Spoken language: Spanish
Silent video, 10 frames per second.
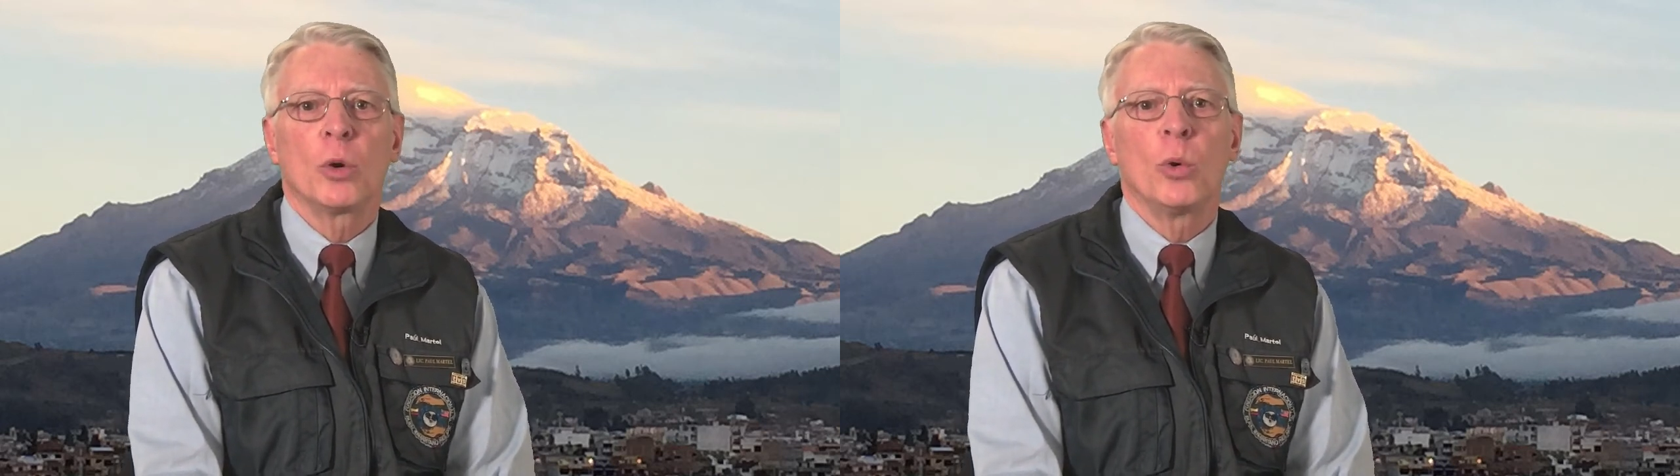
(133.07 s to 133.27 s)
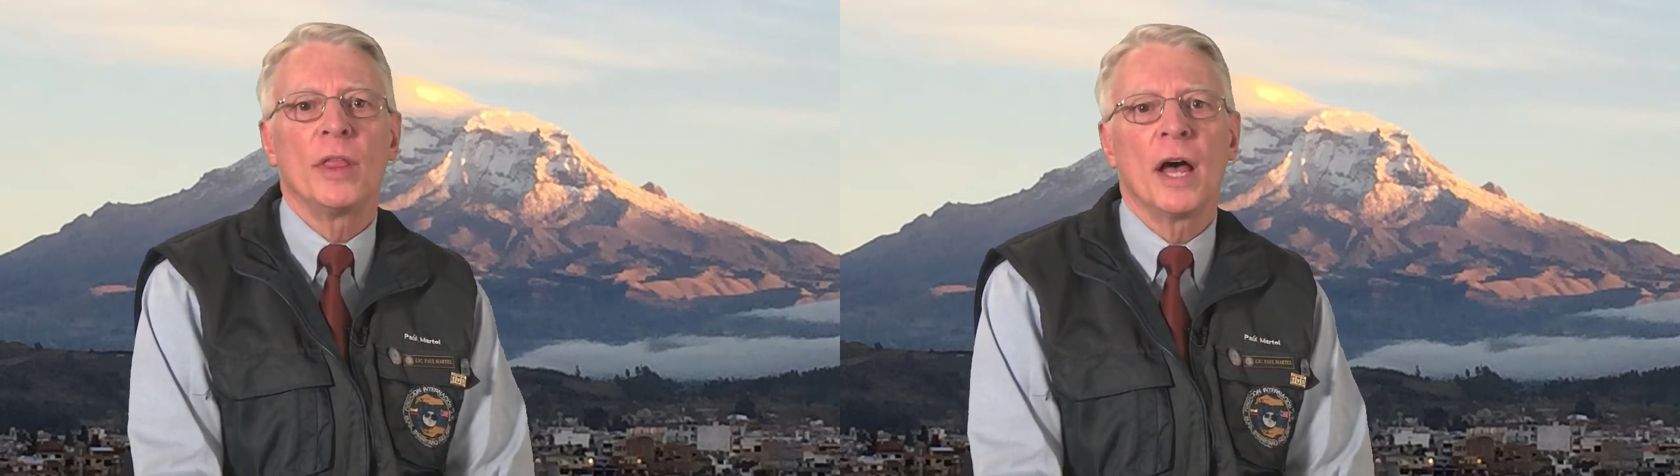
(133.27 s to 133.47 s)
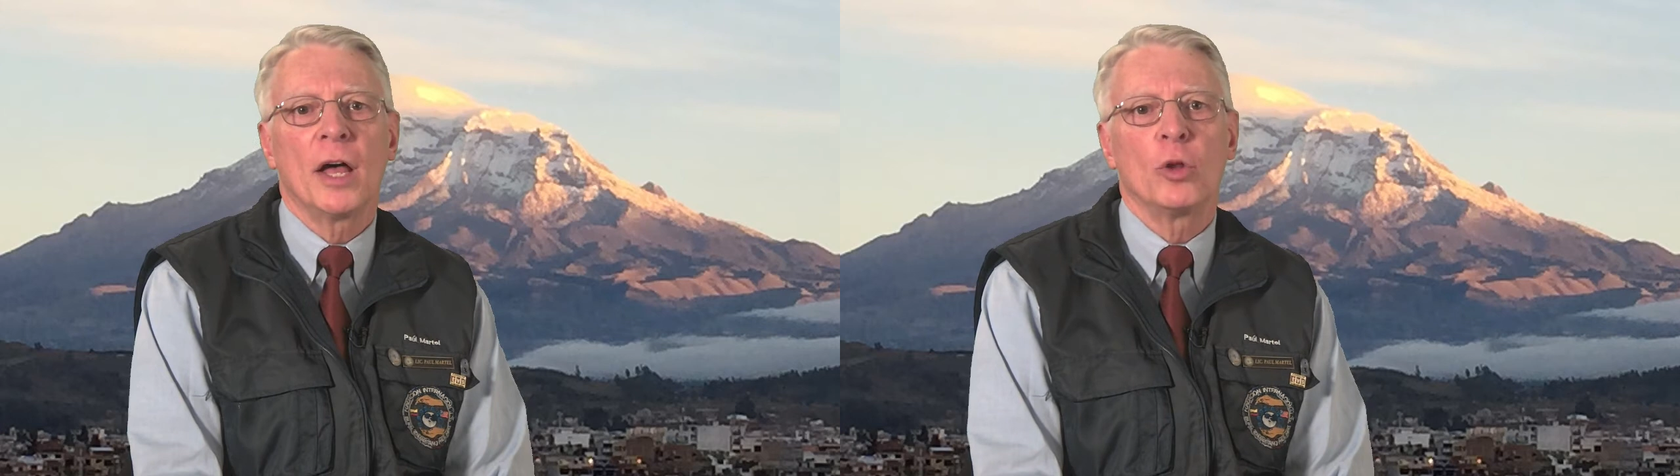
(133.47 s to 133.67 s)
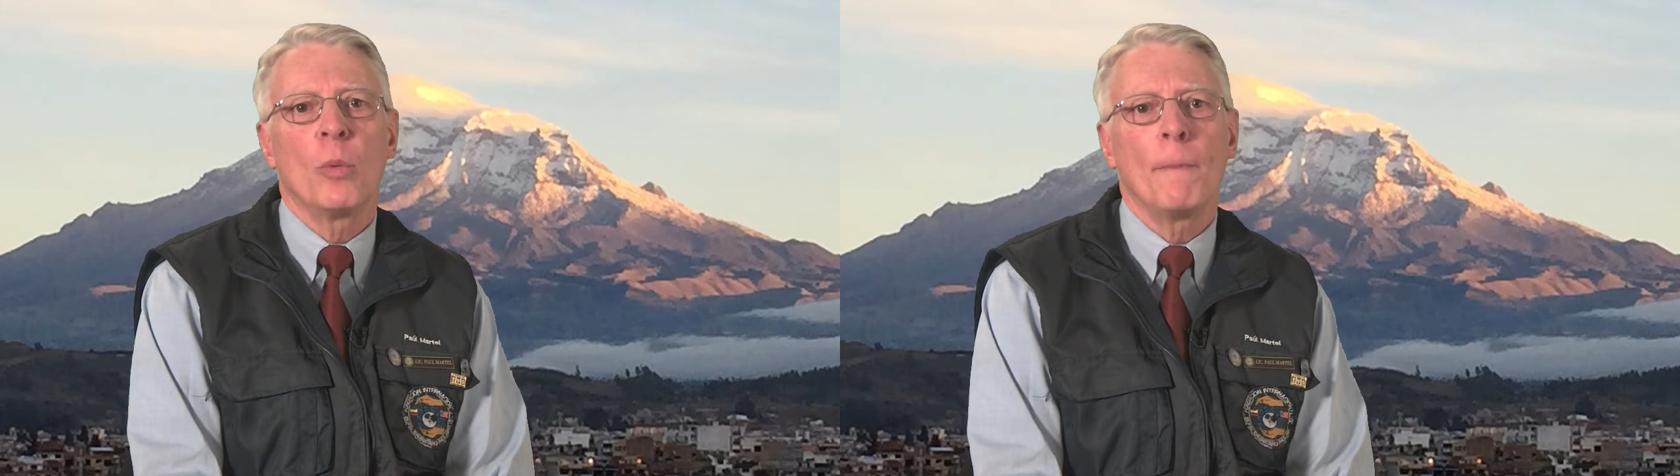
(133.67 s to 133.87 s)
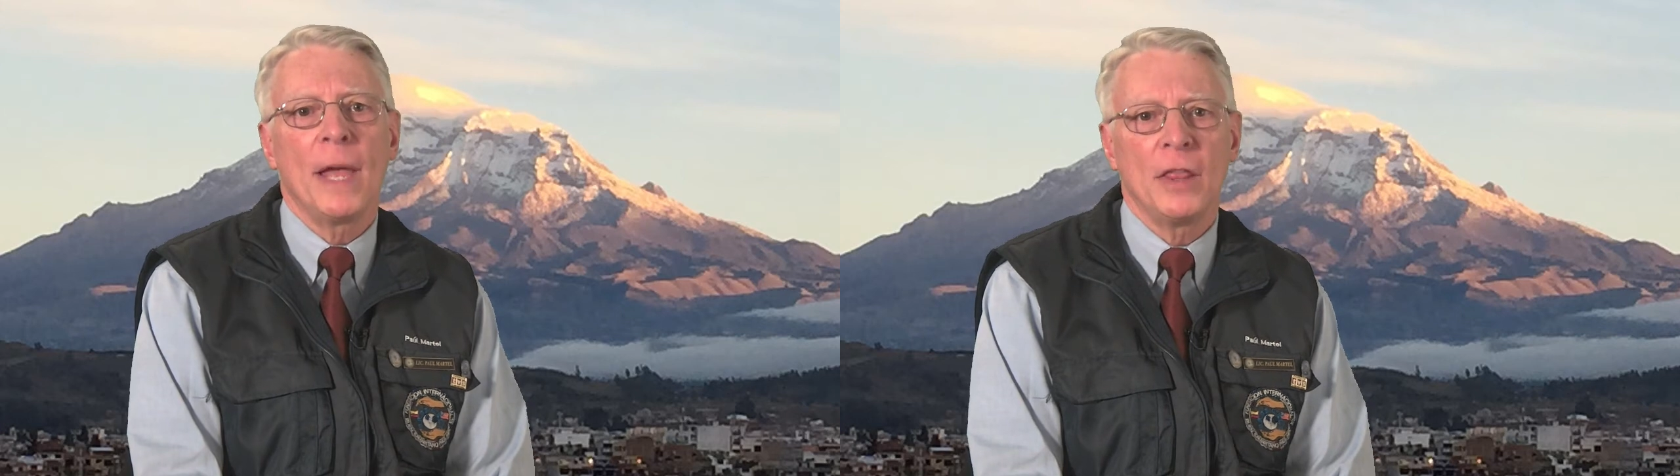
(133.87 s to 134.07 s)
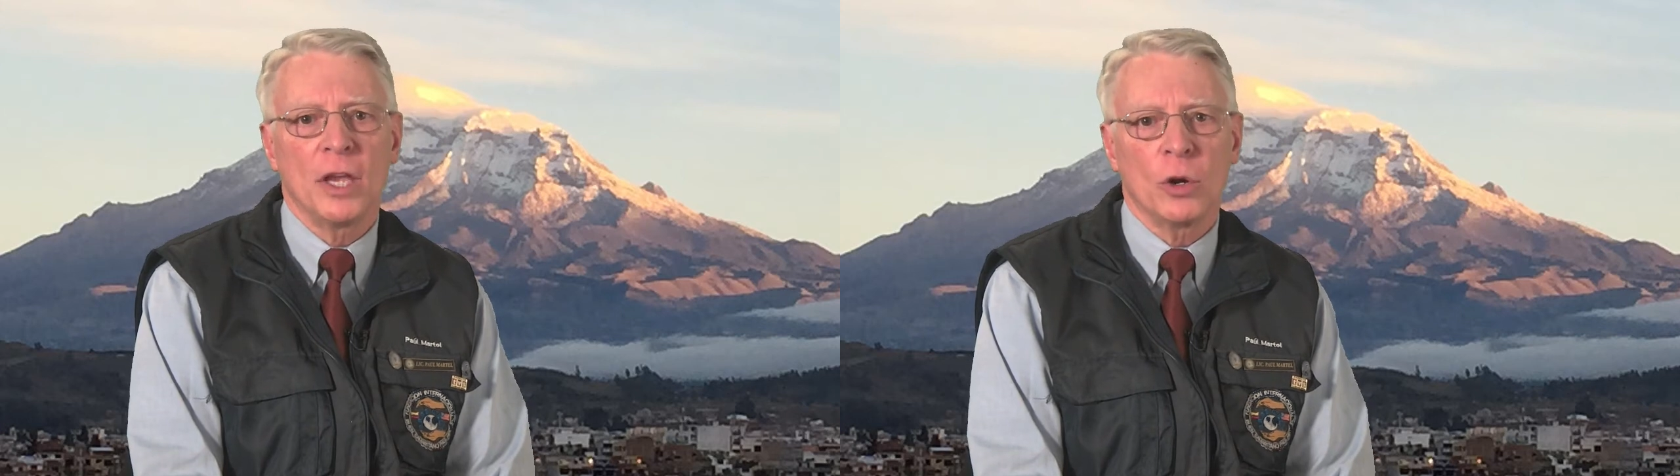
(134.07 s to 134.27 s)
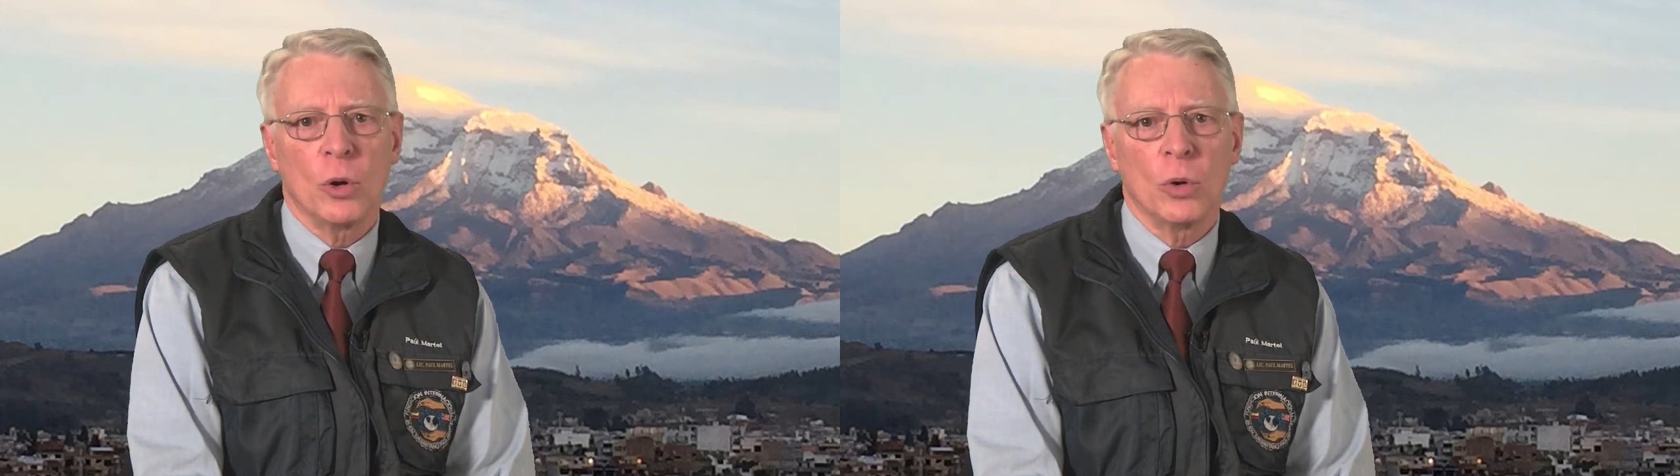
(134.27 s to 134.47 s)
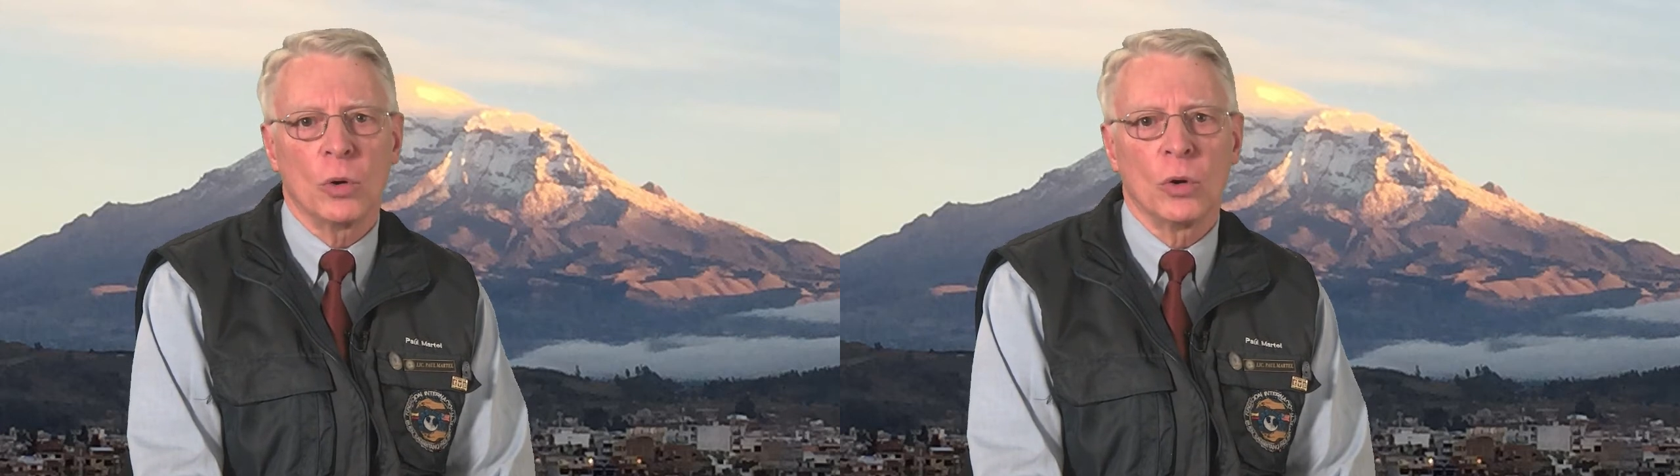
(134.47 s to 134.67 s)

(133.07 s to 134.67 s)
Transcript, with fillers: cuidado médico.